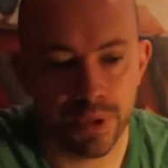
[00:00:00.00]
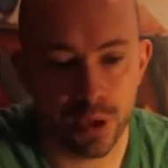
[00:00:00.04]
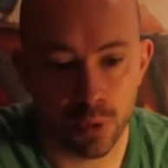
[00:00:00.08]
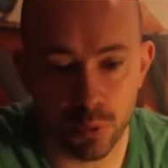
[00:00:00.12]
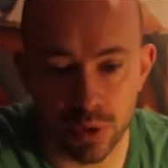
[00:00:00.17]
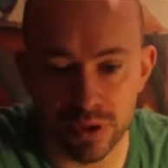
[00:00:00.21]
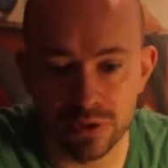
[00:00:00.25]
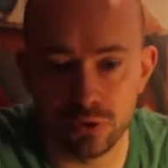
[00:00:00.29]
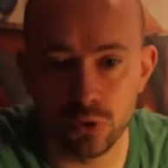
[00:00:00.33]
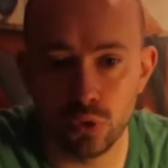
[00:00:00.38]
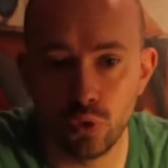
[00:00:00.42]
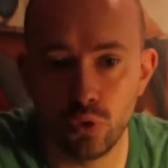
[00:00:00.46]

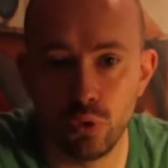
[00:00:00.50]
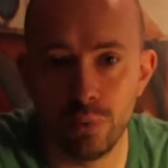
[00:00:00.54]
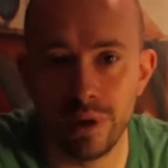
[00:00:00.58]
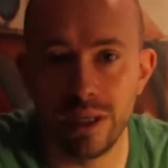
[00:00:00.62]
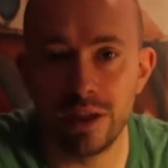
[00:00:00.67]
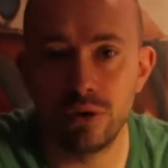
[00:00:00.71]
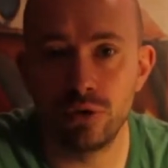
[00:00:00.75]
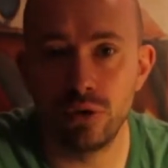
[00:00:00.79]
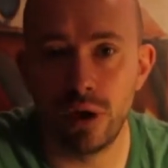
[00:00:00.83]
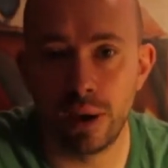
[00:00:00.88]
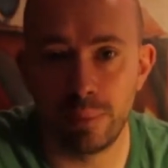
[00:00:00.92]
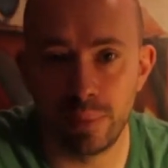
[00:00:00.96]
Questo
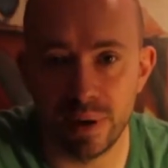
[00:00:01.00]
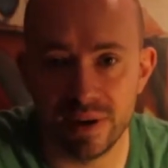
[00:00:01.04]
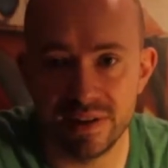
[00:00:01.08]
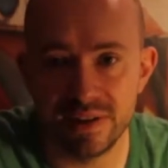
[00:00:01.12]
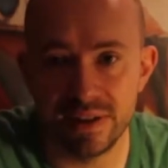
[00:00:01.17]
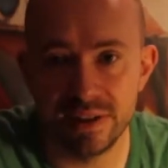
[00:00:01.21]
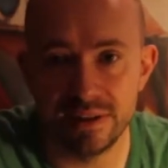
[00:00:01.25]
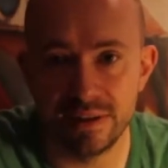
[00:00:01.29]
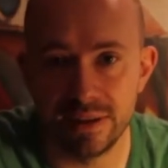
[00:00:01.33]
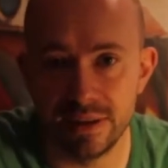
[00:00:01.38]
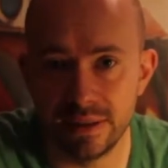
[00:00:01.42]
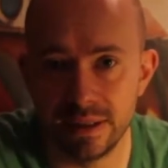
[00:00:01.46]
documento è
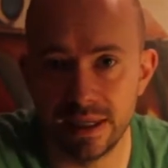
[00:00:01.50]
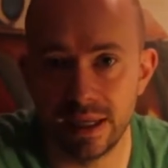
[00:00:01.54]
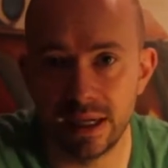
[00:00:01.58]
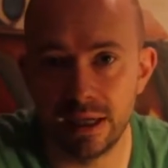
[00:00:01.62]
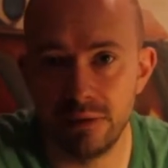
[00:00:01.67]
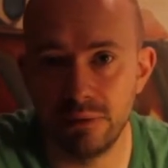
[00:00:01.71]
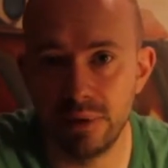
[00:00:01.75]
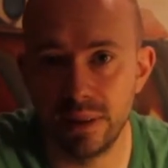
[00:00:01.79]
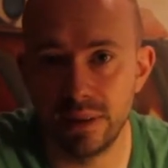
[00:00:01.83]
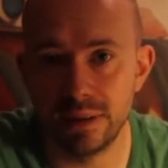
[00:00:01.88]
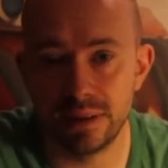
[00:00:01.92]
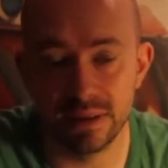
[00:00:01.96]
presente
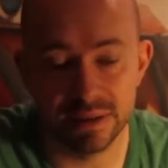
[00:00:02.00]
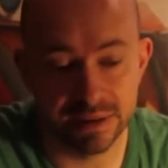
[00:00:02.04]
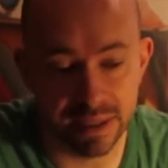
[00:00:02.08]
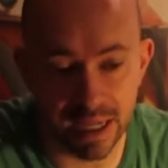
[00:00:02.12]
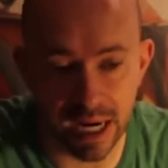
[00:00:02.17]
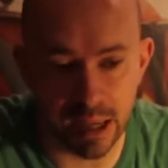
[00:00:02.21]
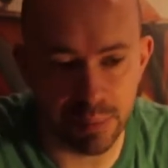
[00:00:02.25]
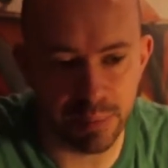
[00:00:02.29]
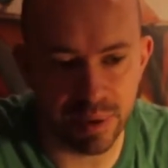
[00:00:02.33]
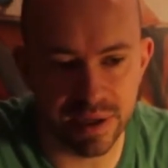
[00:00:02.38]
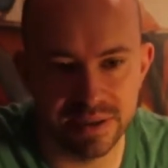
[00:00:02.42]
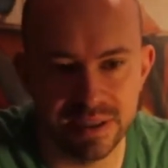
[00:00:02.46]
integralmente,
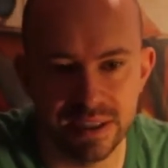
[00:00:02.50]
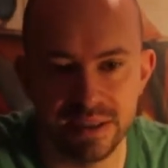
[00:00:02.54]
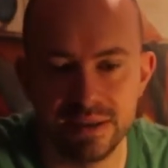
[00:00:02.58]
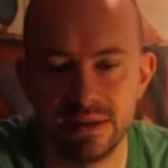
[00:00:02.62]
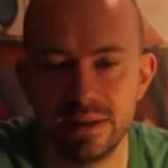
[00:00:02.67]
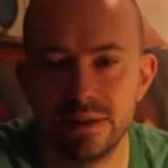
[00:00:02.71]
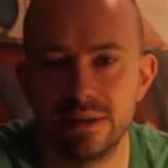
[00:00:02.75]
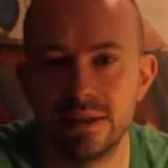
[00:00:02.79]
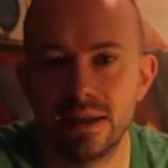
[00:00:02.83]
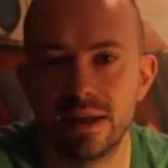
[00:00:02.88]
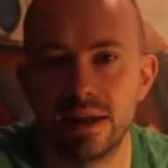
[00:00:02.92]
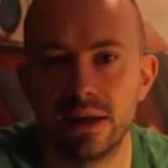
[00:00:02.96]
sarà
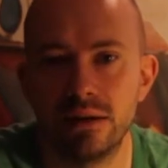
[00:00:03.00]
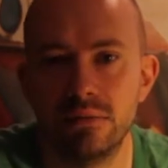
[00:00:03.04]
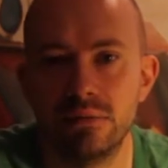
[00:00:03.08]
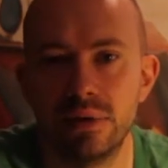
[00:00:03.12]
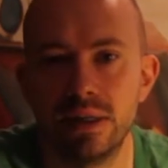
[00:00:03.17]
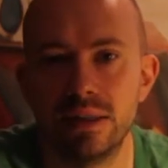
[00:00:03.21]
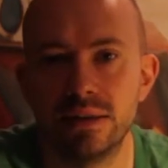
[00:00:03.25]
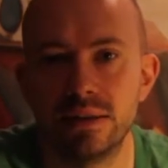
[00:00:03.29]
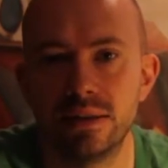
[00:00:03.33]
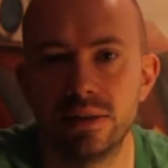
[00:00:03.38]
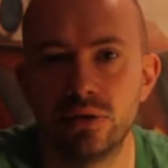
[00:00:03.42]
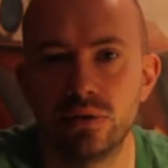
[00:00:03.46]
presente
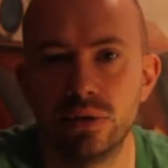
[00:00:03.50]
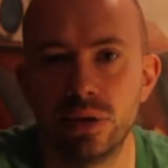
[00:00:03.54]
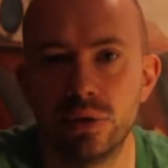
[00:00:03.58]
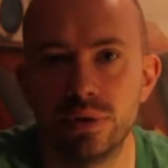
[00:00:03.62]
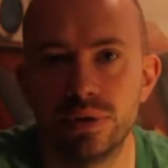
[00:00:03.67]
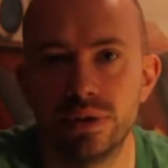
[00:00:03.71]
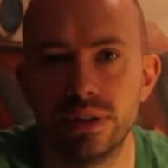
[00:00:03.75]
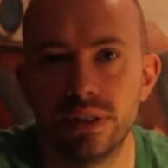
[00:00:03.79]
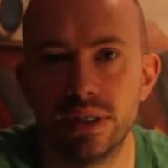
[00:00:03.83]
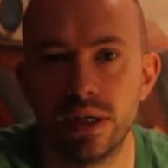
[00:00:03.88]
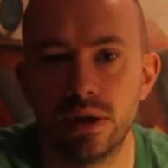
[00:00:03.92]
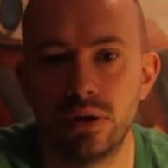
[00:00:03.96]
integralmente su
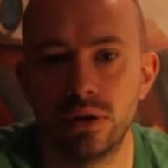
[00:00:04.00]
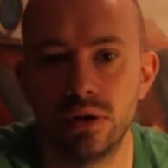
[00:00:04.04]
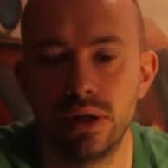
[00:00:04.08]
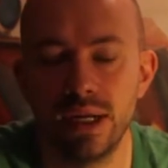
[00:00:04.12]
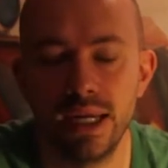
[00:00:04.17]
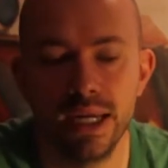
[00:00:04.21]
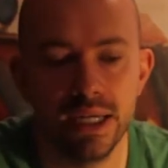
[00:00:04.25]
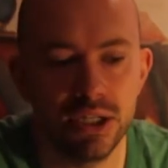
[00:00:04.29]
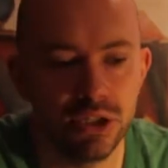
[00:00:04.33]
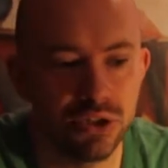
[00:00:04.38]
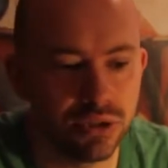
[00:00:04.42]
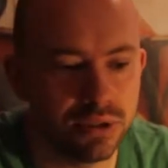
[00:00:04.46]
Deustica
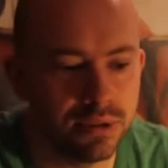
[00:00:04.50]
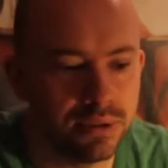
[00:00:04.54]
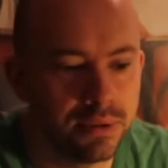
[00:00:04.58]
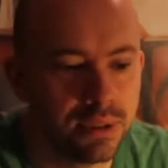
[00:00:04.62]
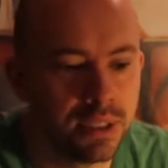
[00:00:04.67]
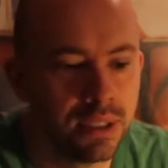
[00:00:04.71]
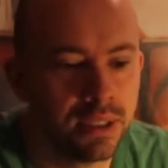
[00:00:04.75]
Connection,